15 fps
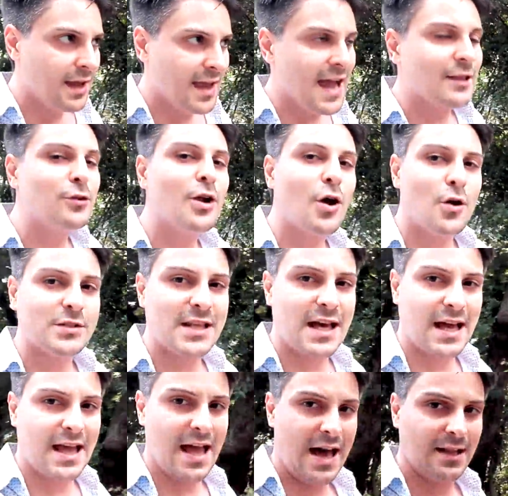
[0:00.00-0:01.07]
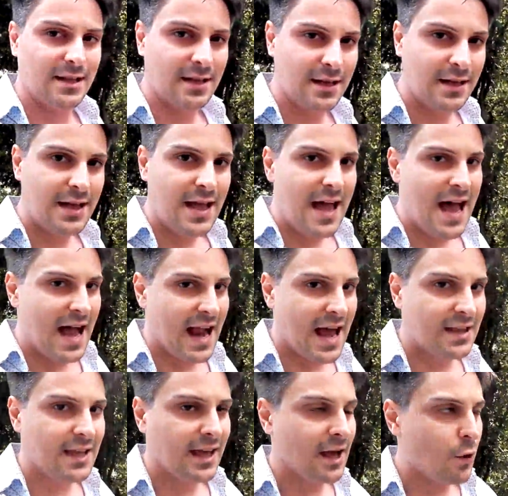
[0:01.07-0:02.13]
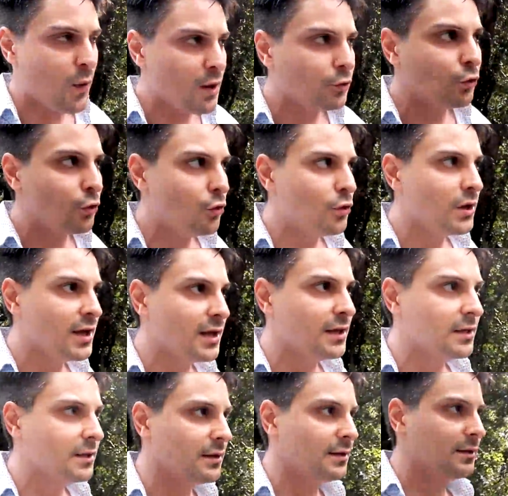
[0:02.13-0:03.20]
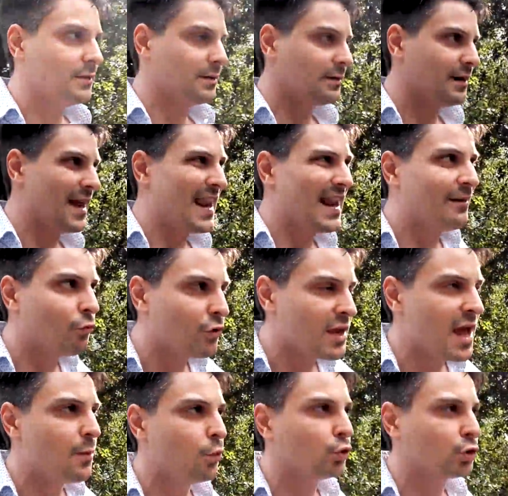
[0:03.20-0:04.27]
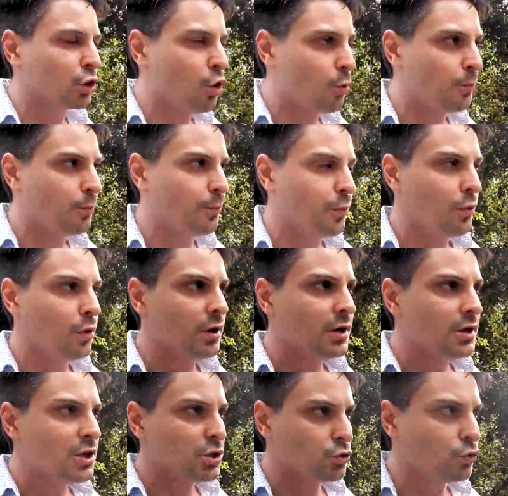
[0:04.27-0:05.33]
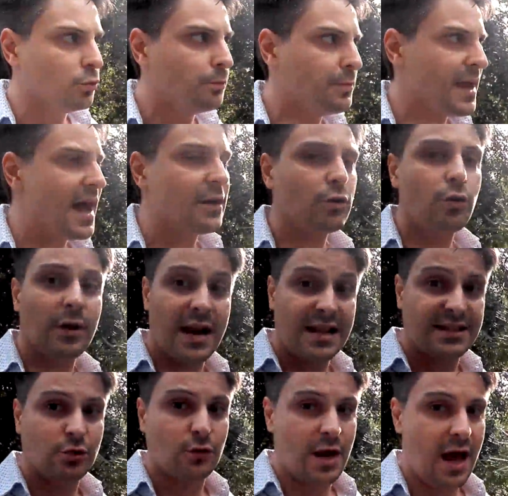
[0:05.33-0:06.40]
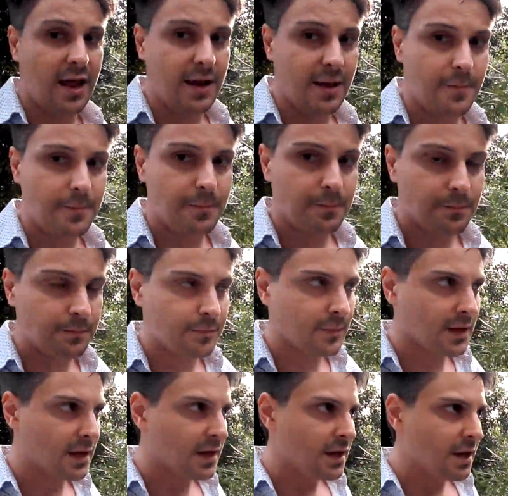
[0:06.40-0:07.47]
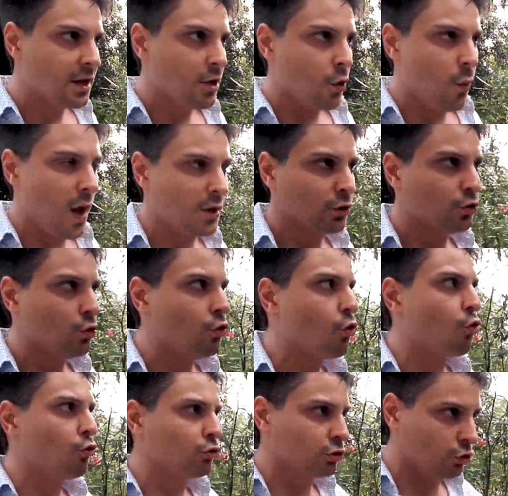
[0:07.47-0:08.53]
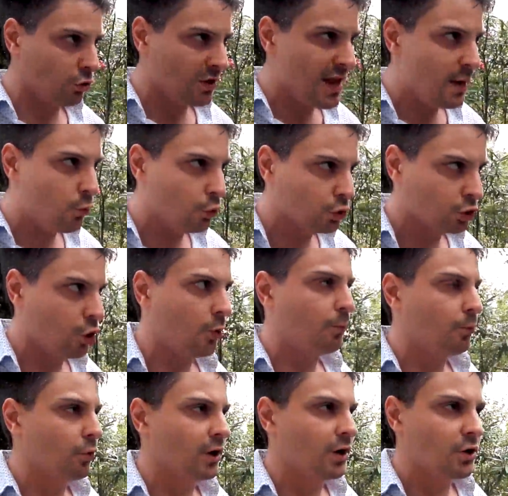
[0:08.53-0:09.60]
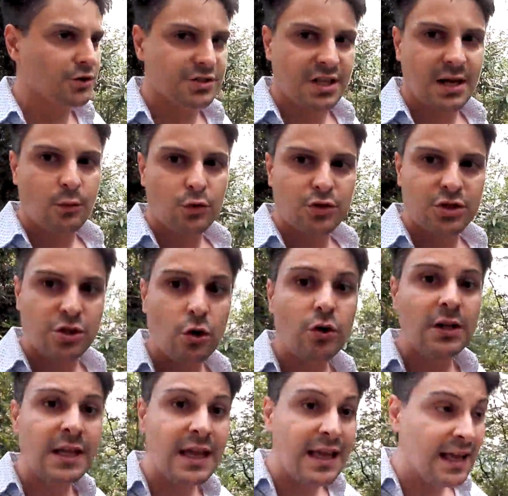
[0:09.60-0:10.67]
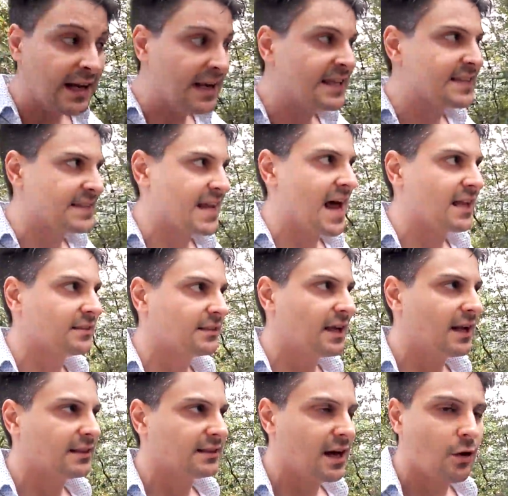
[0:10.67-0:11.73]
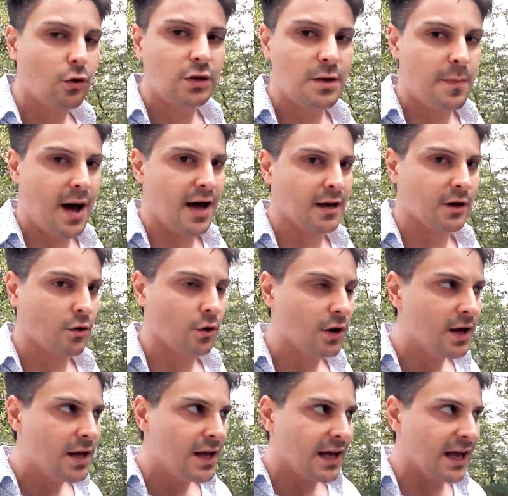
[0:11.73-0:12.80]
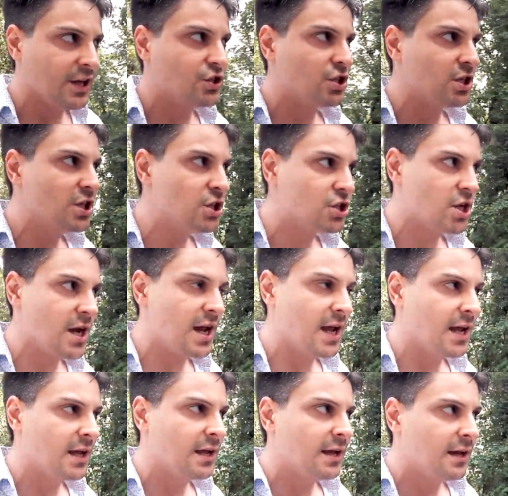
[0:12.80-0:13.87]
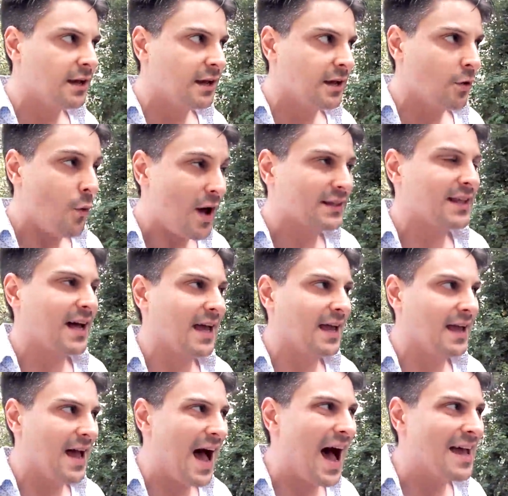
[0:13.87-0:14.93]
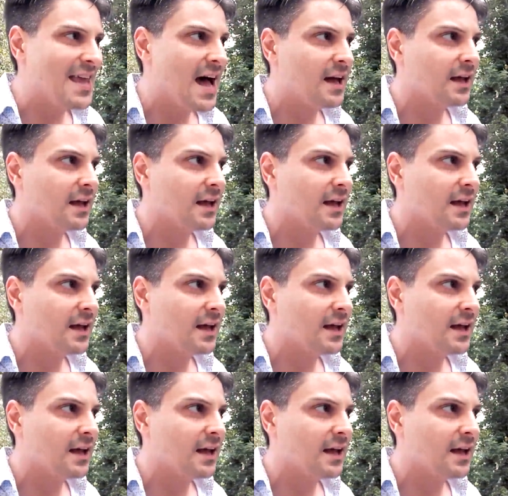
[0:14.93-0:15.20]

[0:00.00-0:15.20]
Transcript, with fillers: E allora cosa accade? Accade che quando noi lavoriamo troppo sul piano razionale, quando controlliamo troppo le nostre emozioni, le scatta l'attacco di panico, che ci dice guarda che hai